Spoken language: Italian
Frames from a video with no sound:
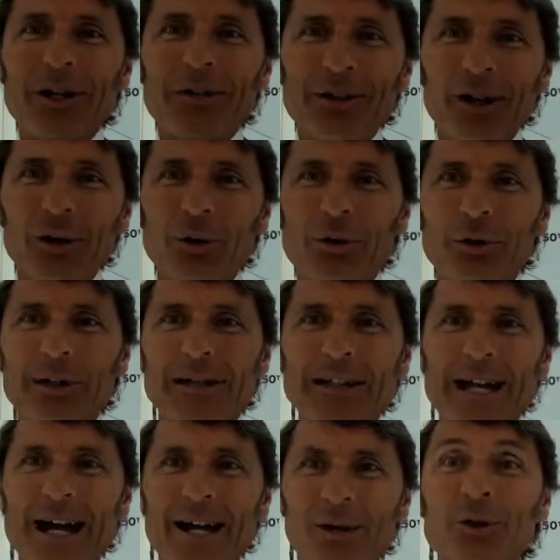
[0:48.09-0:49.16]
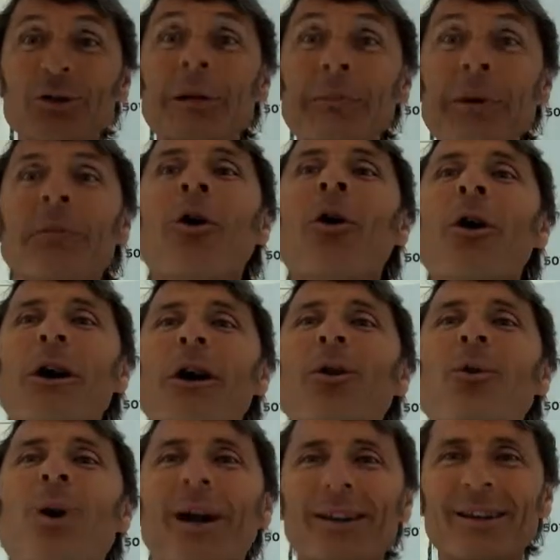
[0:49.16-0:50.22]
a livello quotidiano sappiamo
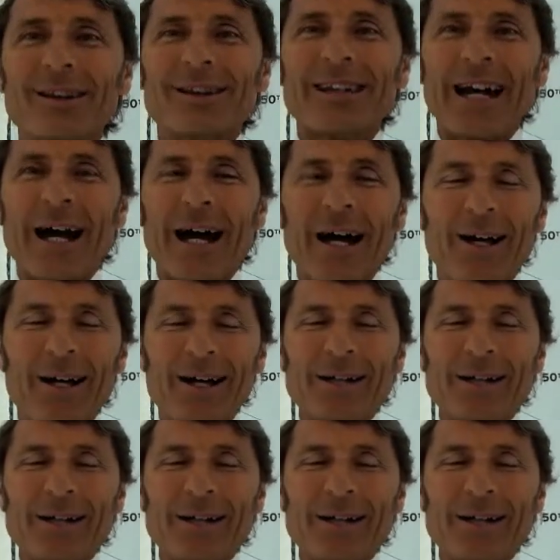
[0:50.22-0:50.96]
quanta